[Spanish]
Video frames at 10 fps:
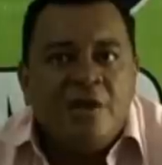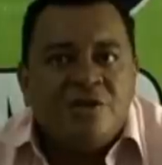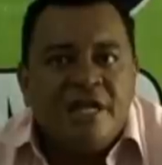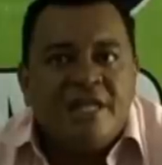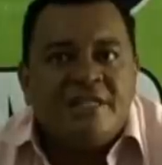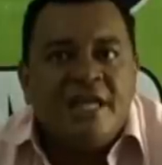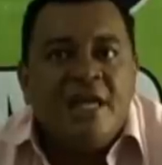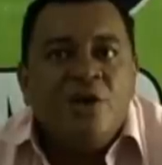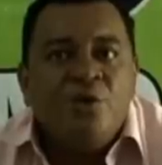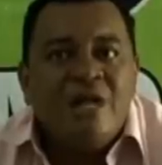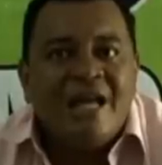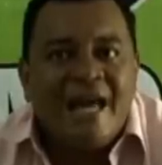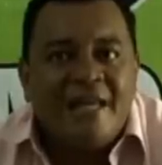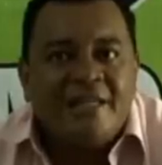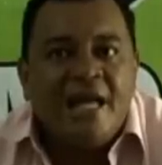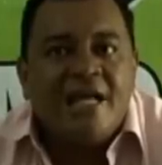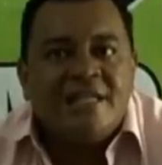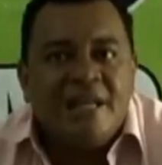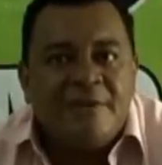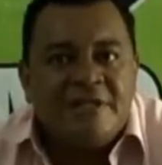de los CRC una carta
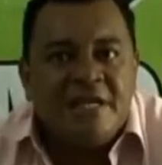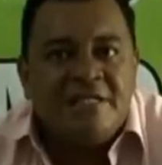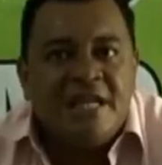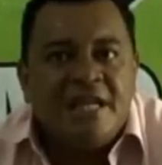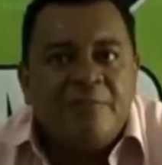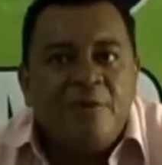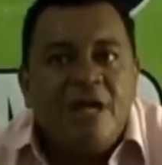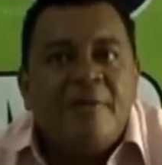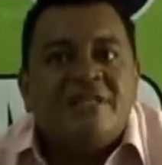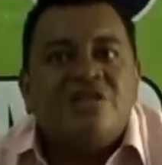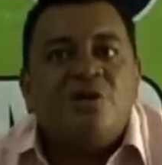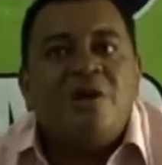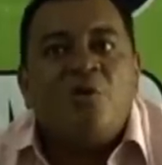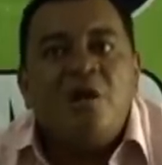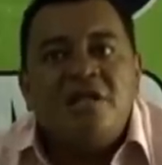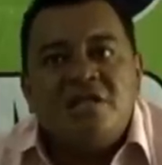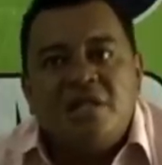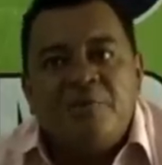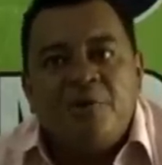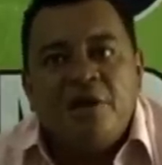hacia la presidencia de la República para que se tome en cuenta ese
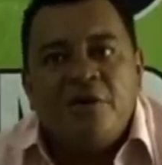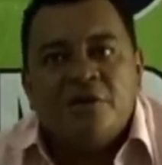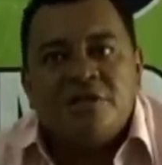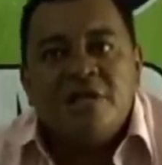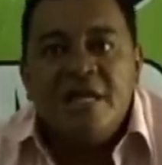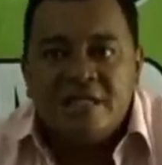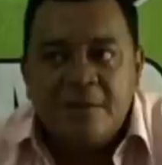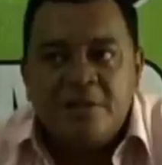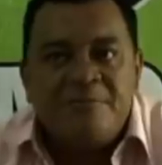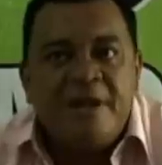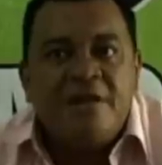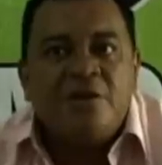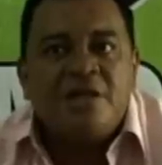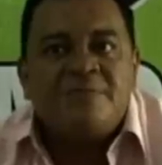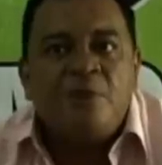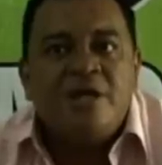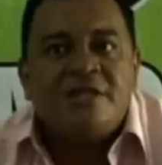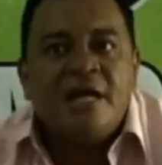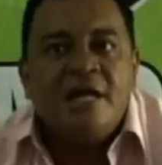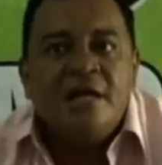tipo de cosas. Estamos esperando
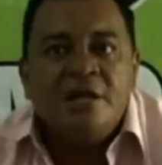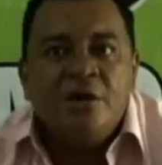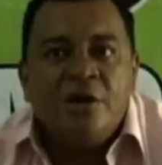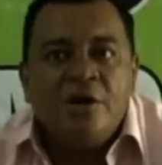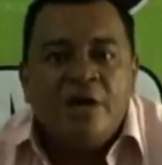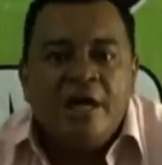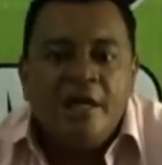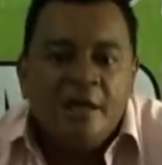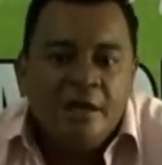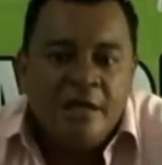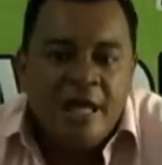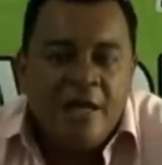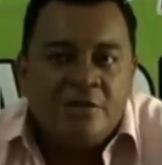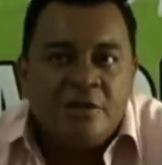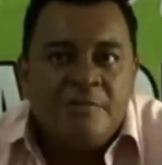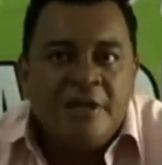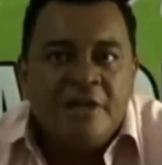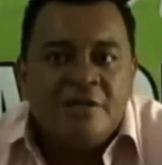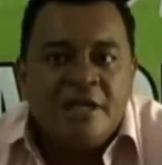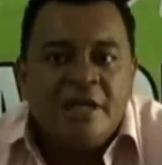respuesta, yo creo que ya los
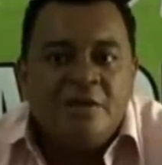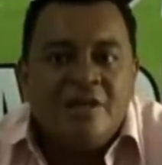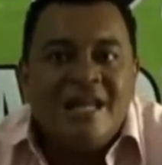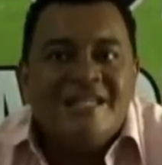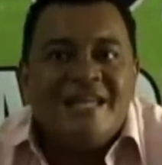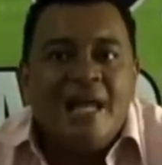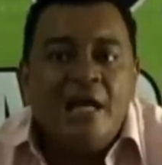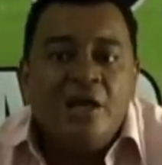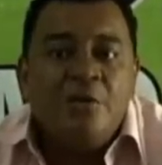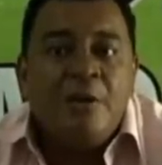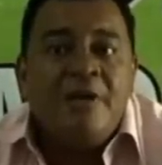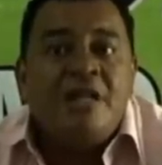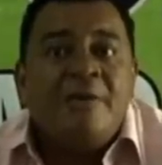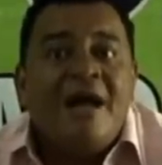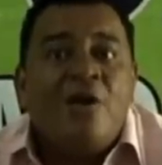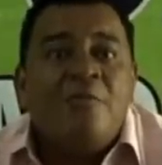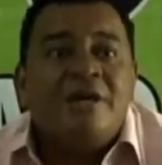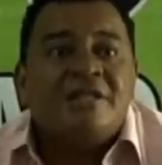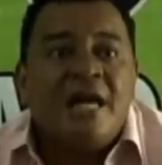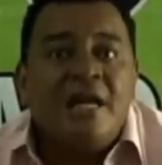compañeros en Quito analizarán y obviamente van a
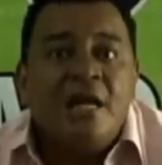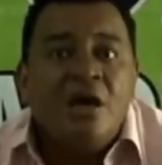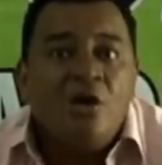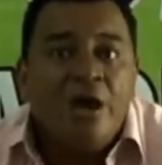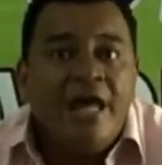conversar con